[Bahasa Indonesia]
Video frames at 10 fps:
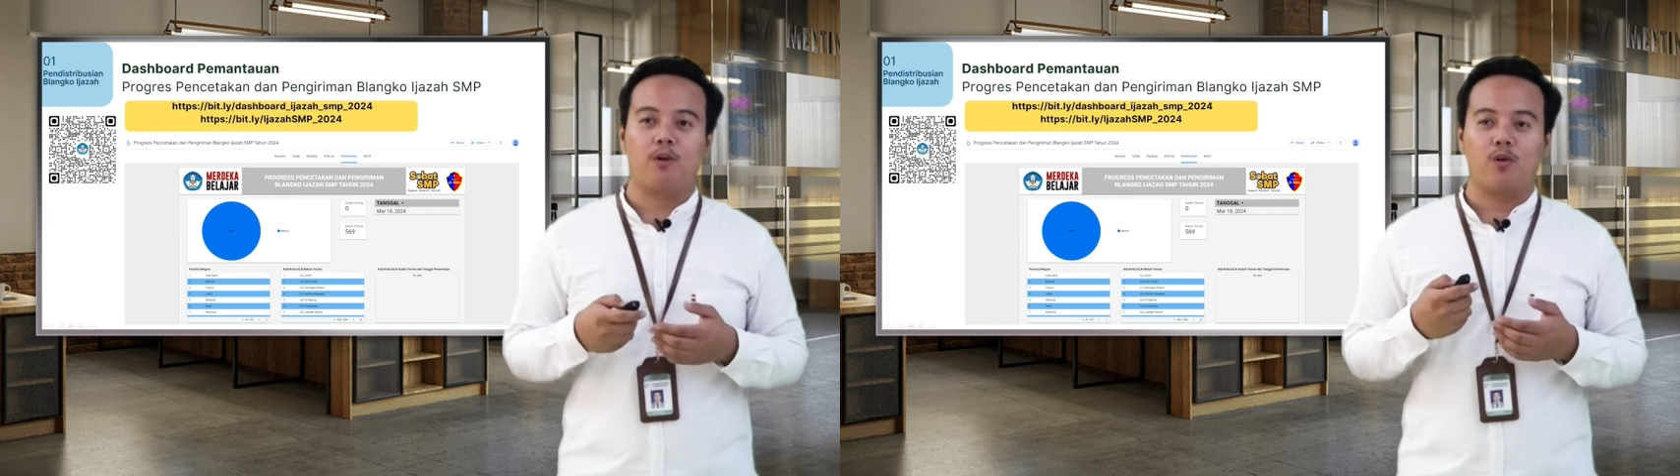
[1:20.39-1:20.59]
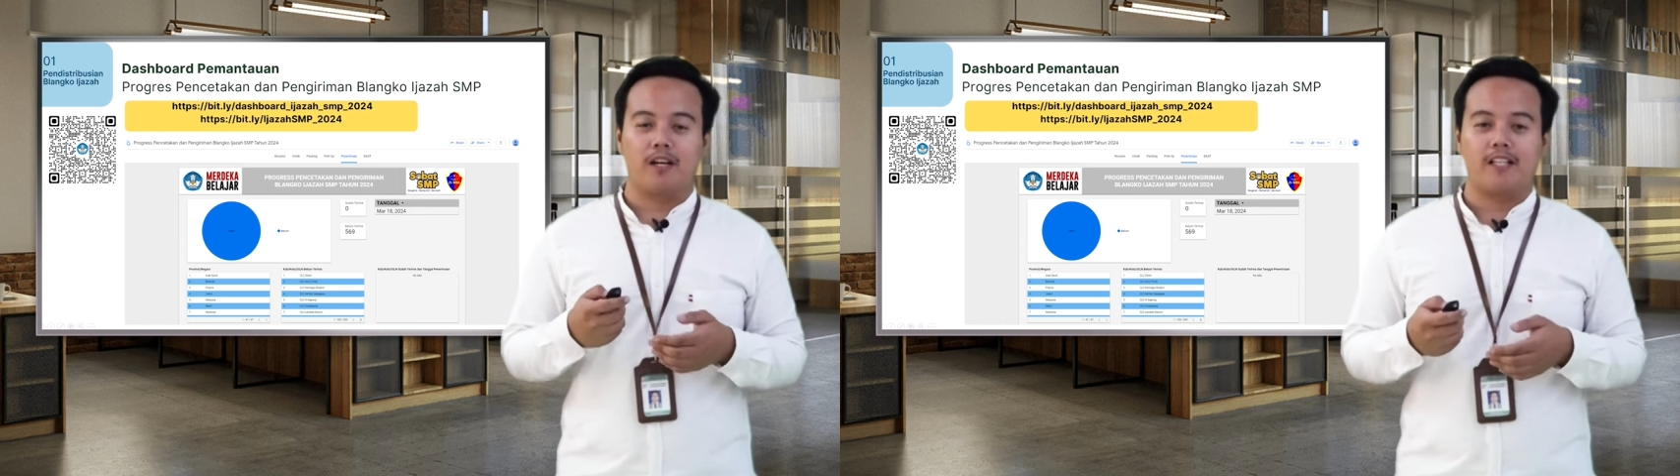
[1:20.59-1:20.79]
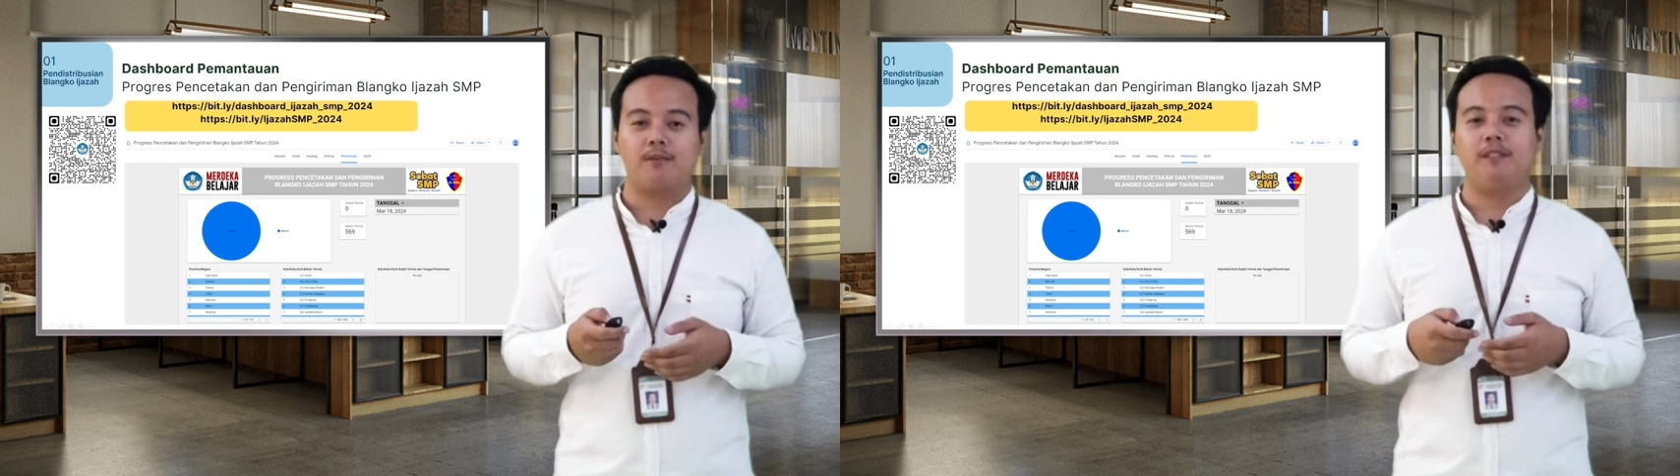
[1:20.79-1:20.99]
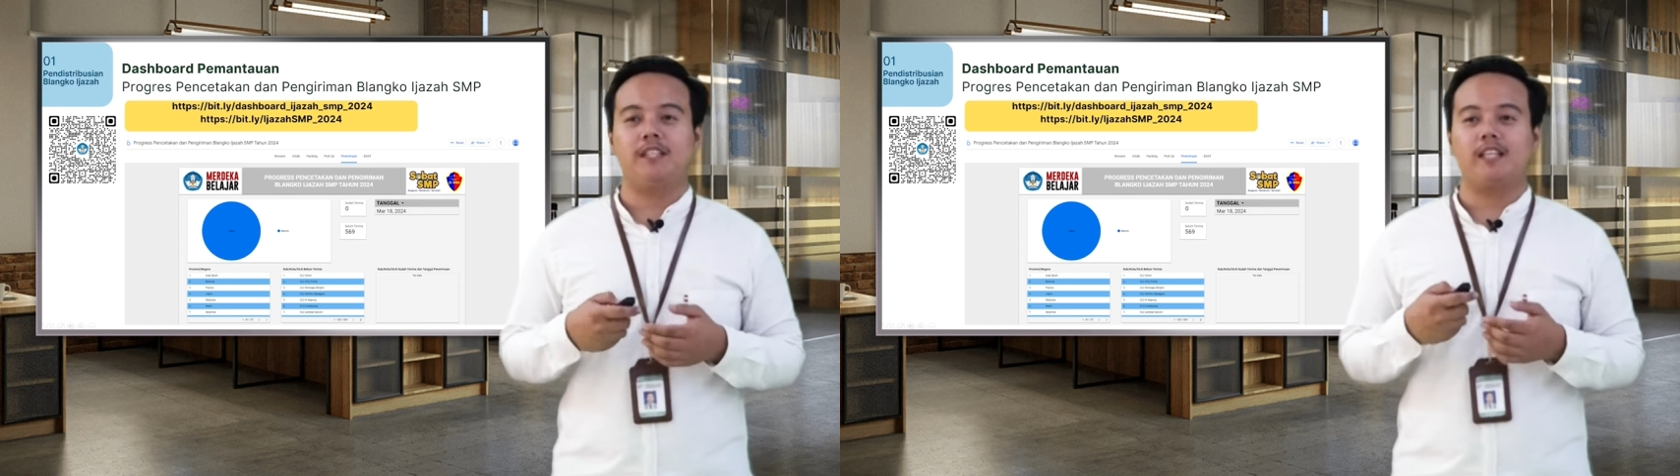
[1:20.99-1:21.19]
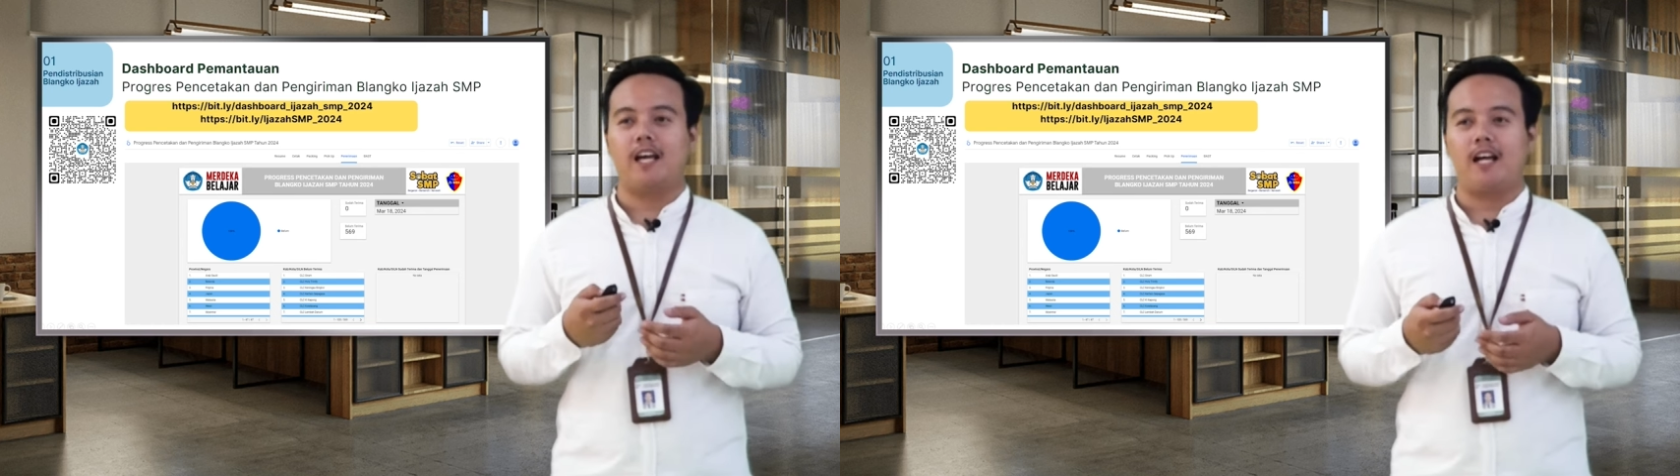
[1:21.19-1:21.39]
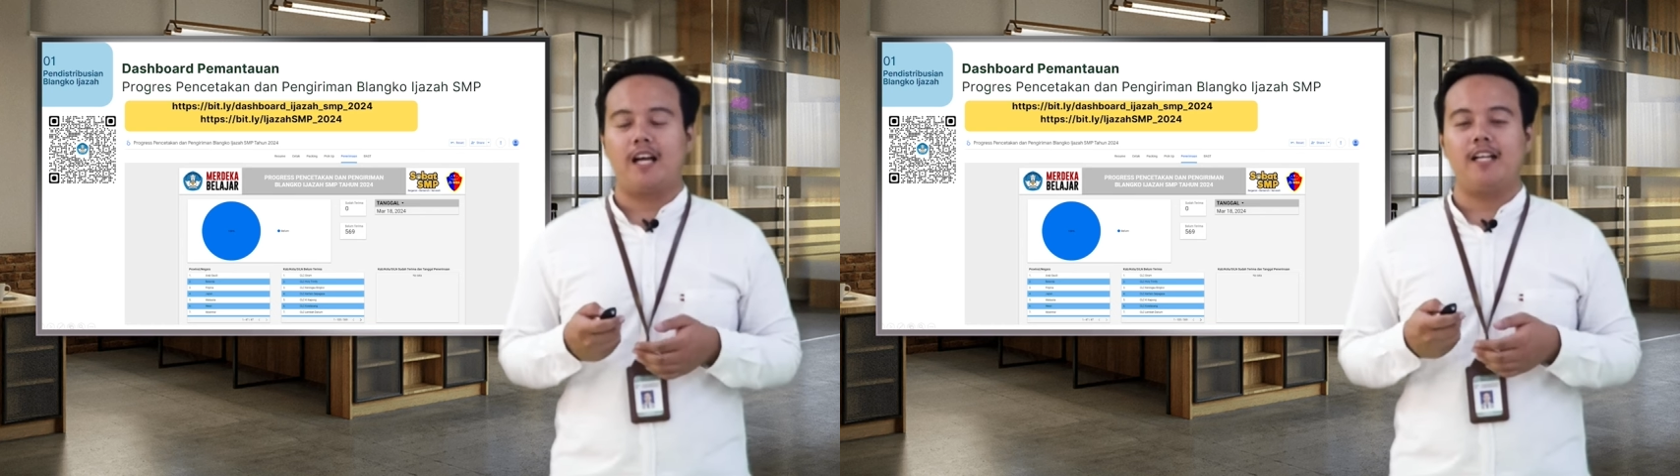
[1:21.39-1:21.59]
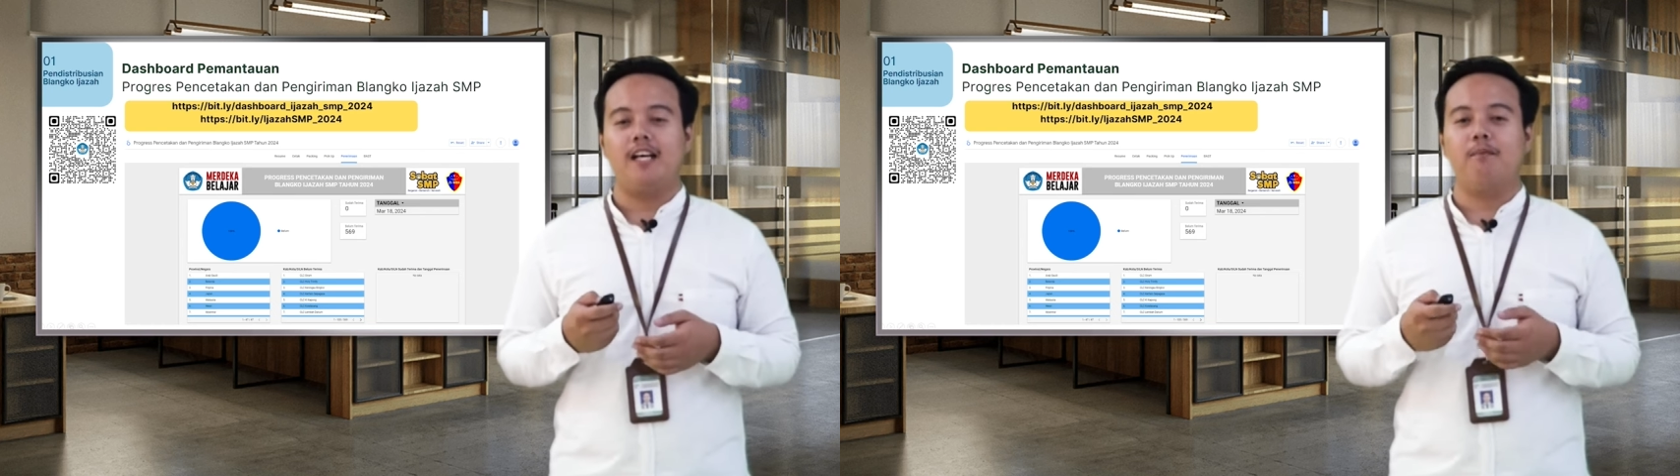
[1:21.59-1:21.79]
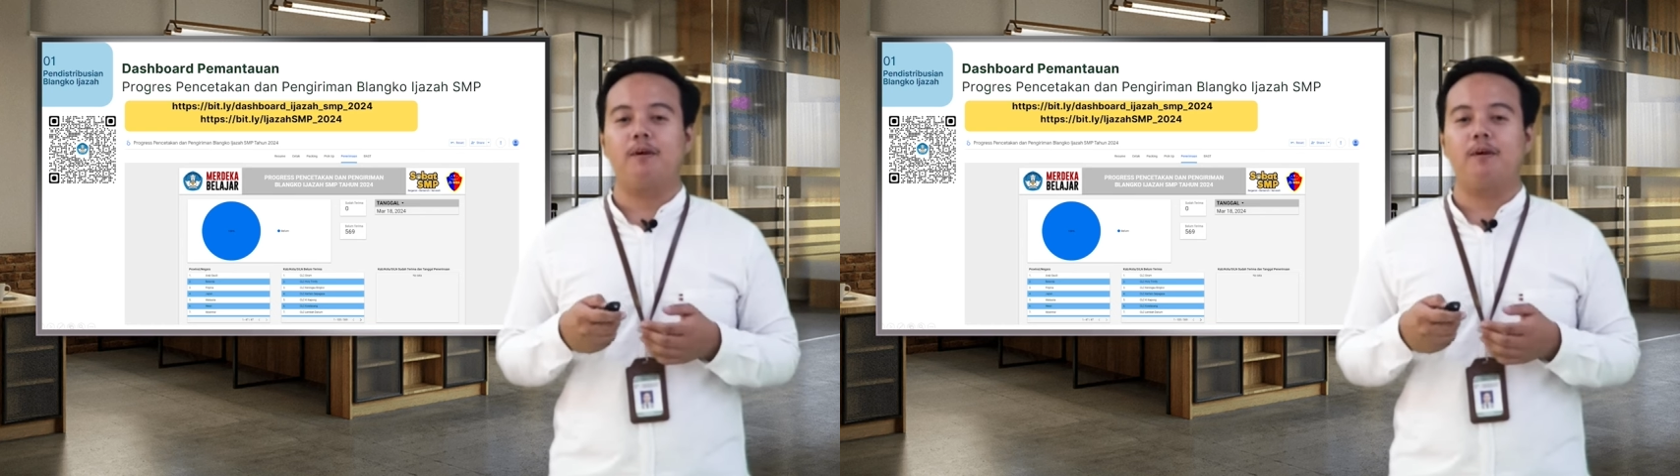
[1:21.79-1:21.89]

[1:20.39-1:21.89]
progres pencetakan dan